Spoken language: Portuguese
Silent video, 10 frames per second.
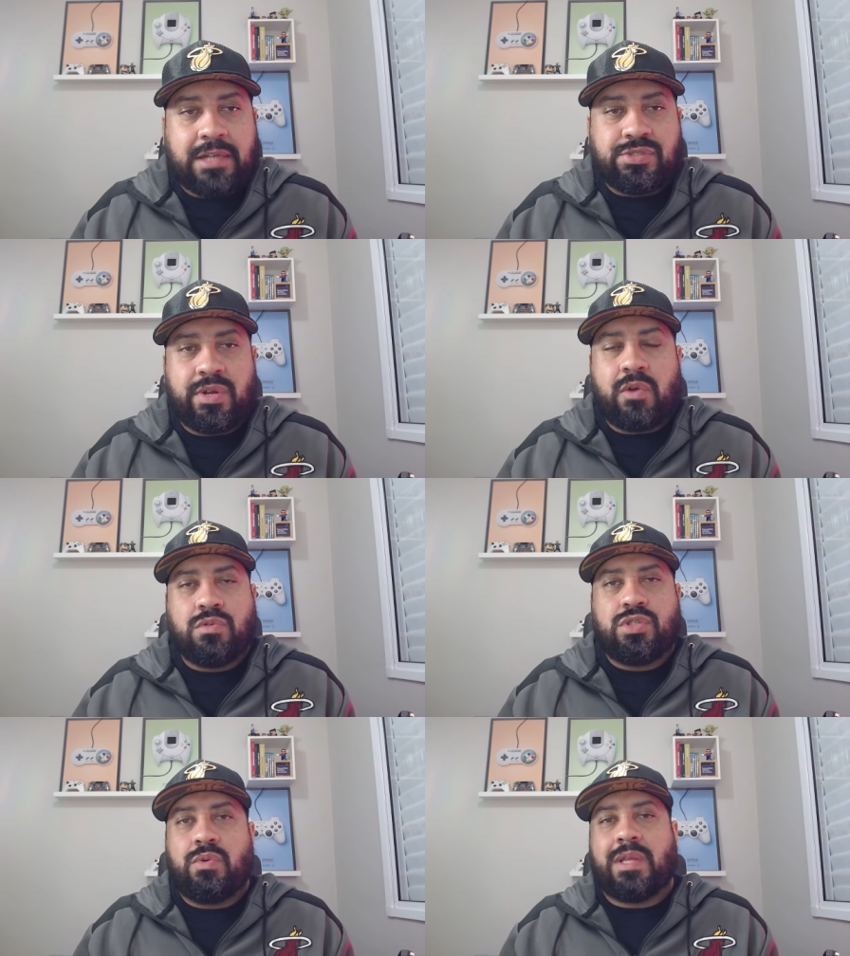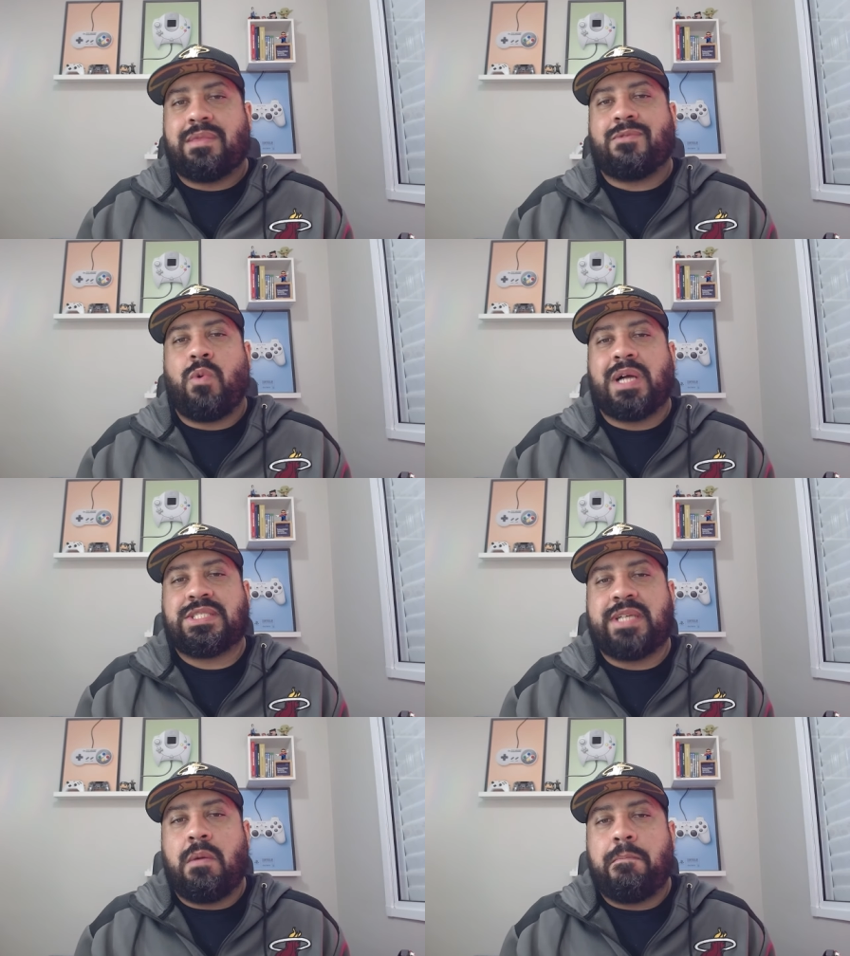a Sony continua com a
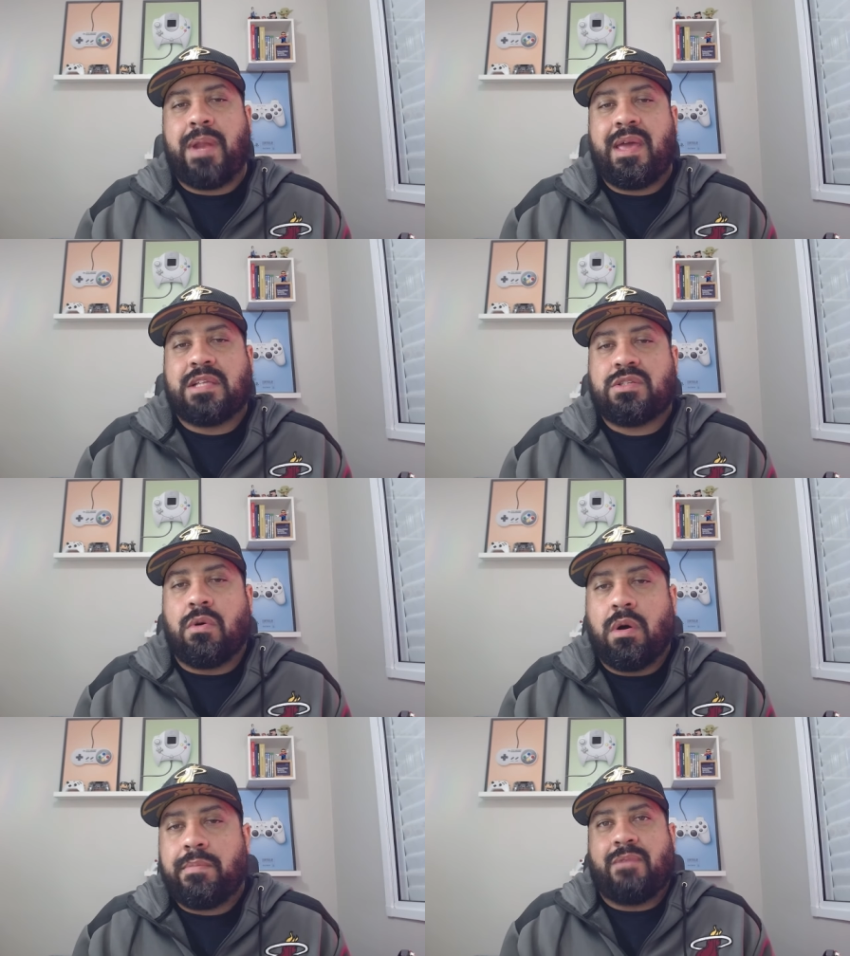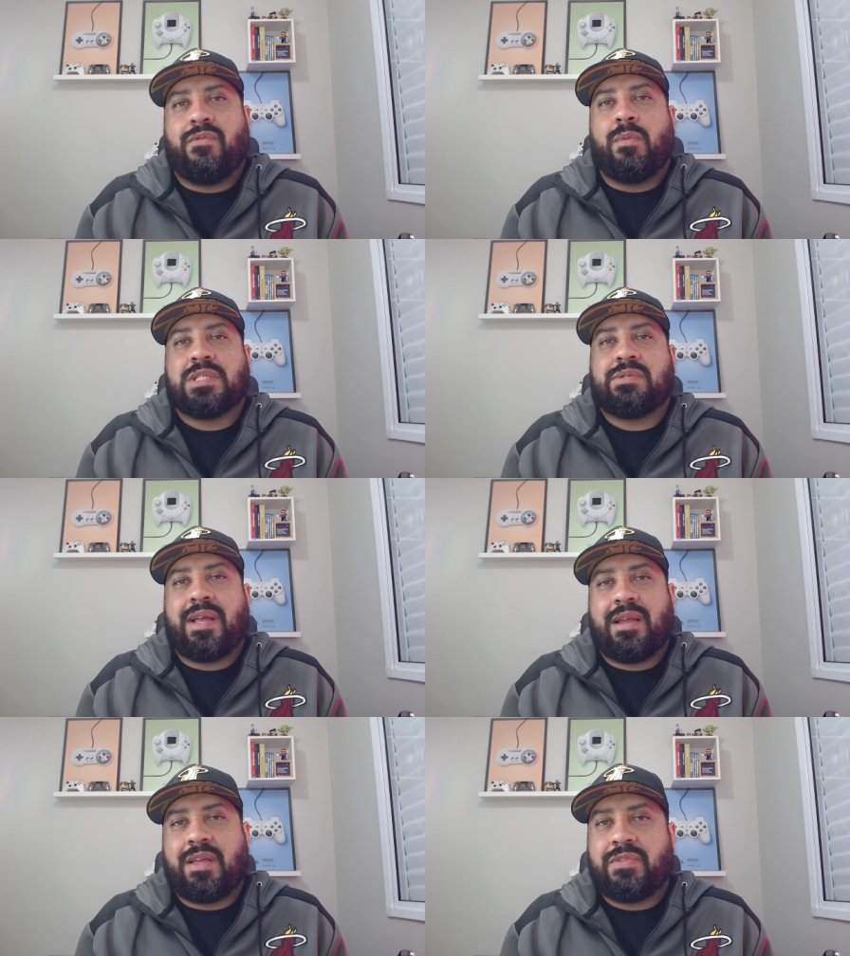ação Play at Home, foi uma ação que
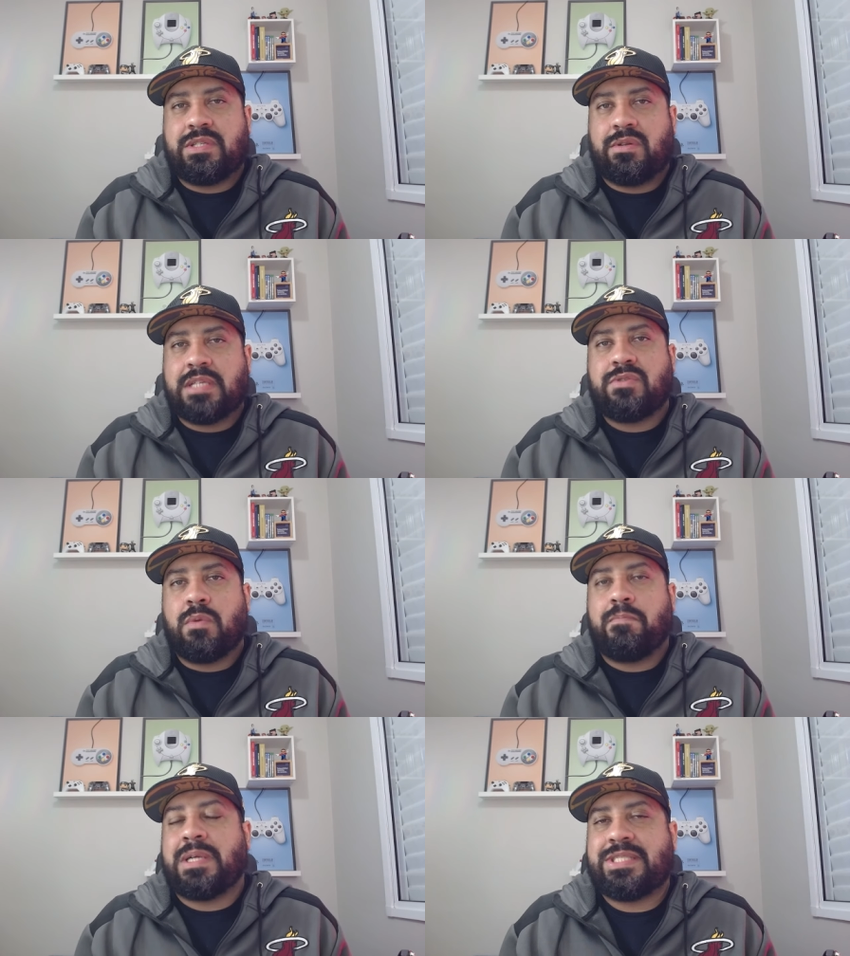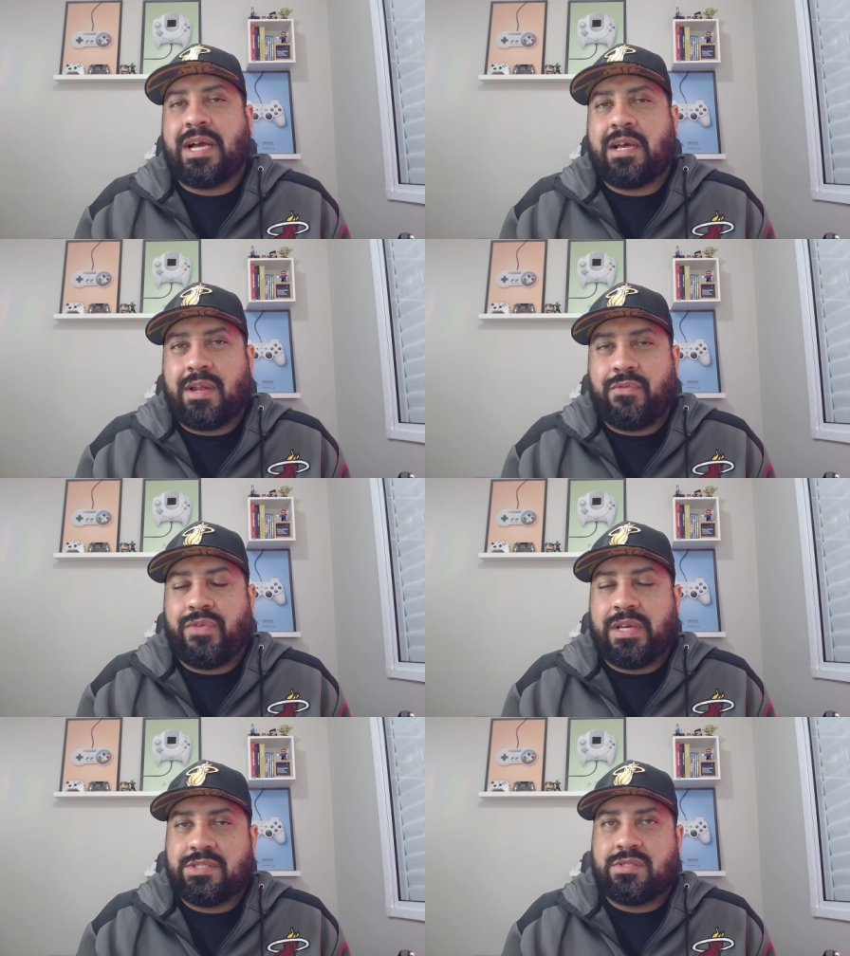ela está fazendo desde o ano passado, ela
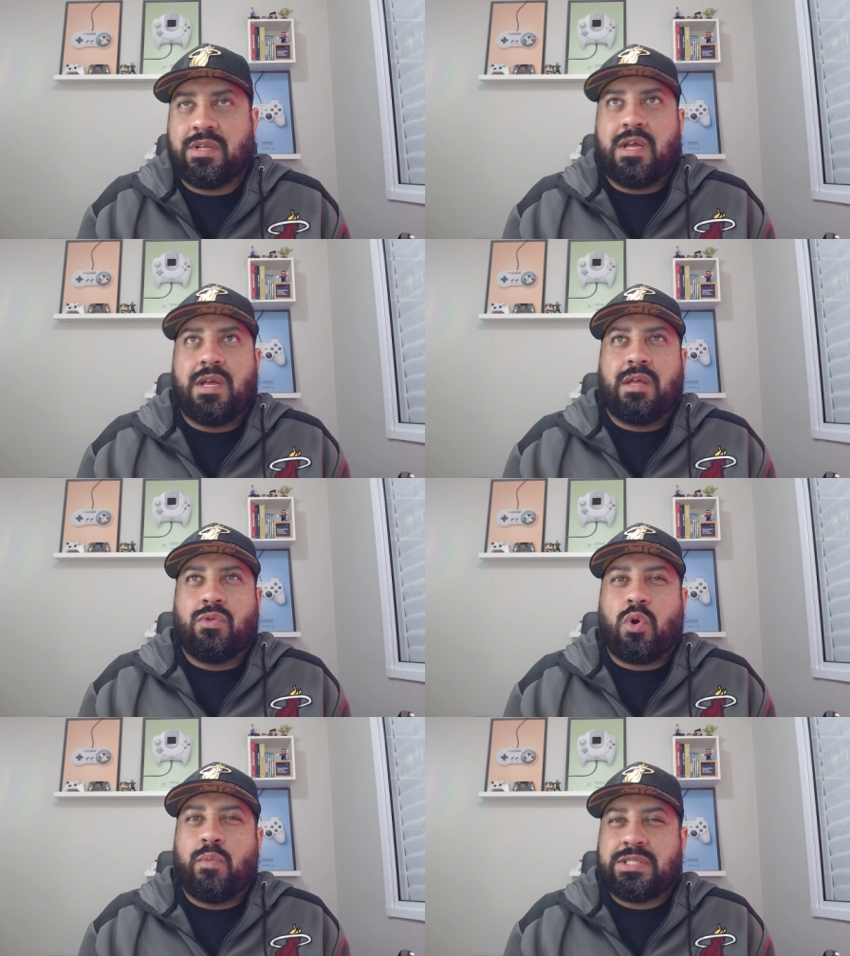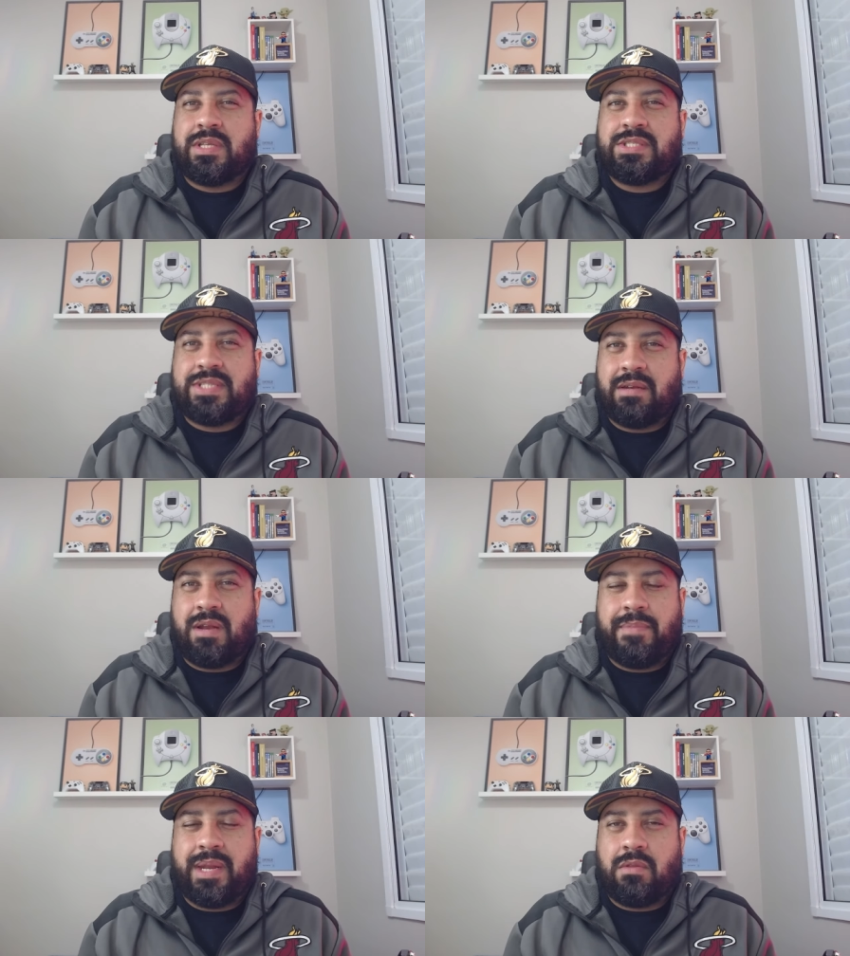fez no começo desse ano
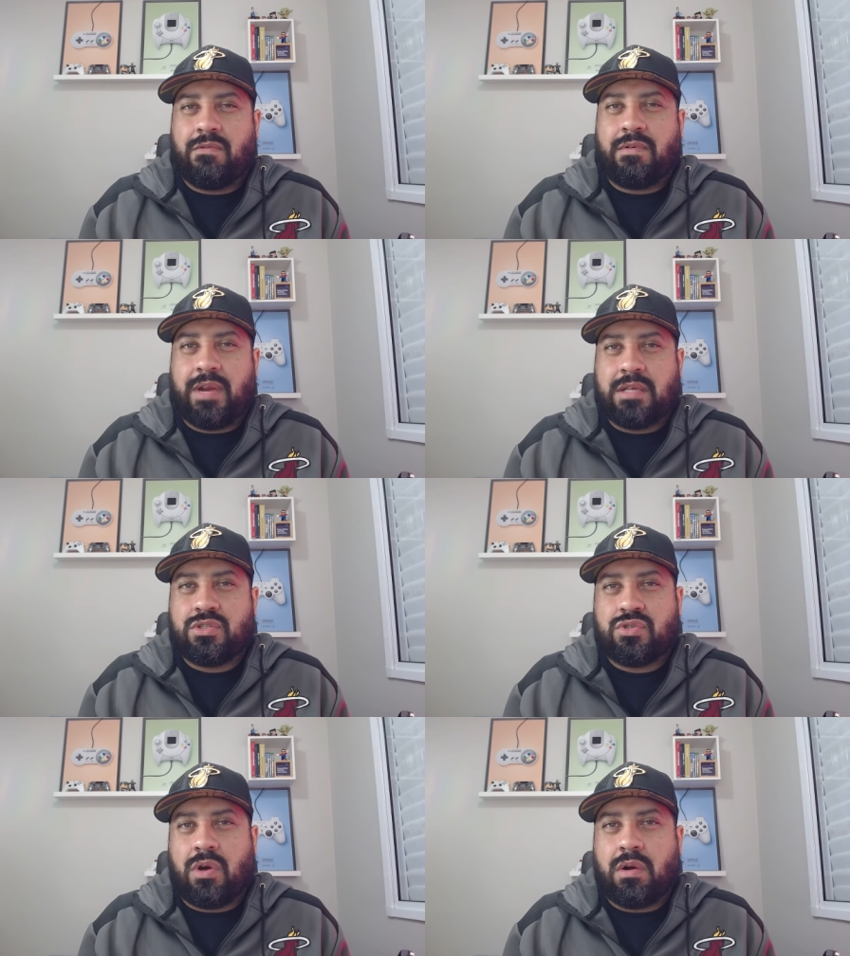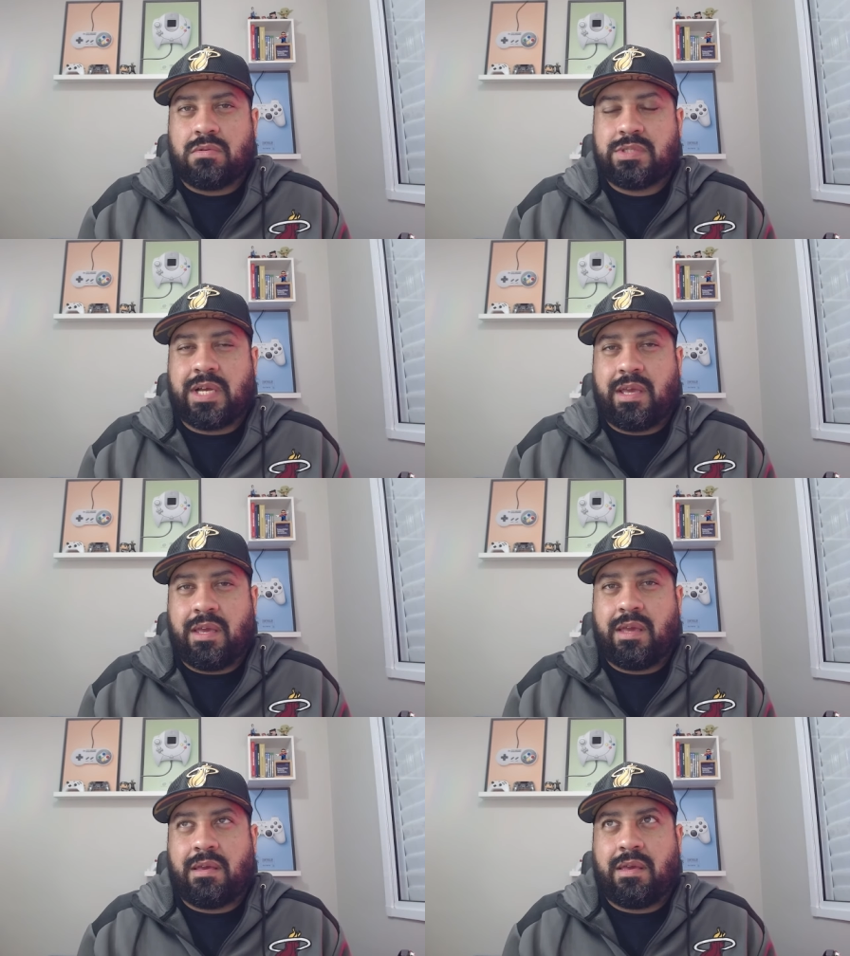liberando grandes jogos aí,